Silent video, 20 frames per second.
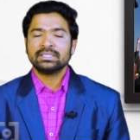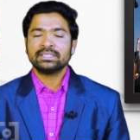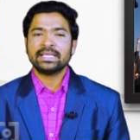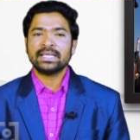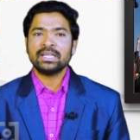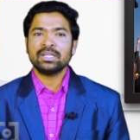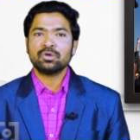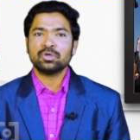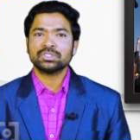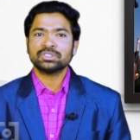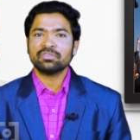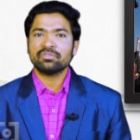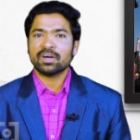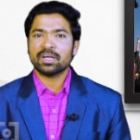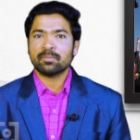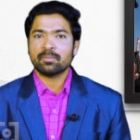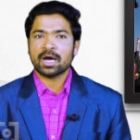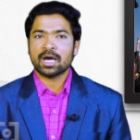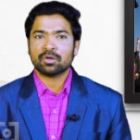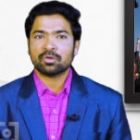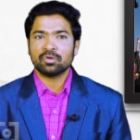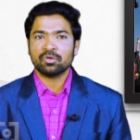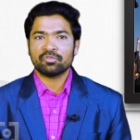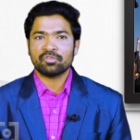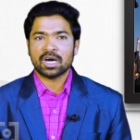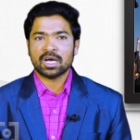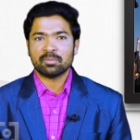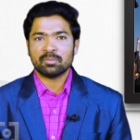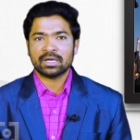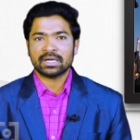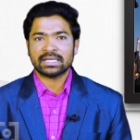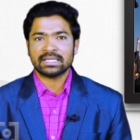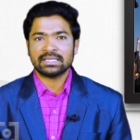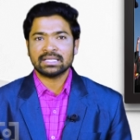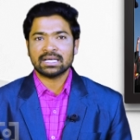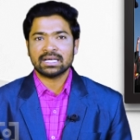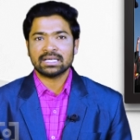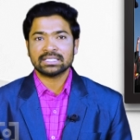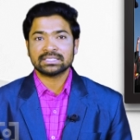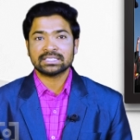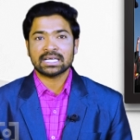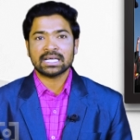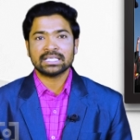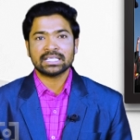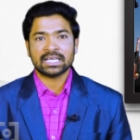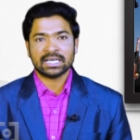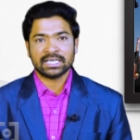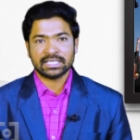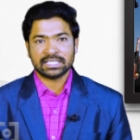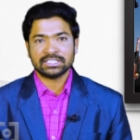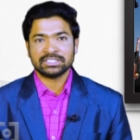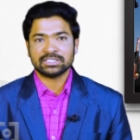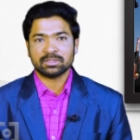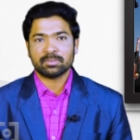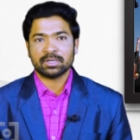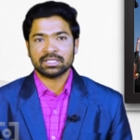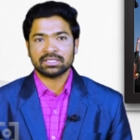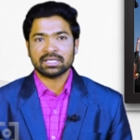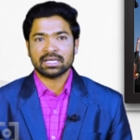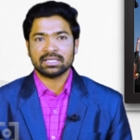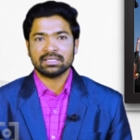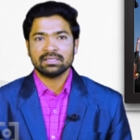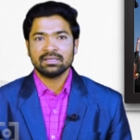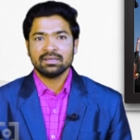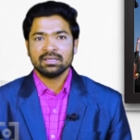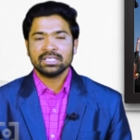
దీనికోసం వారి మార్కులు ఫార్ముల కింద సాధారణీకరించబడతాయి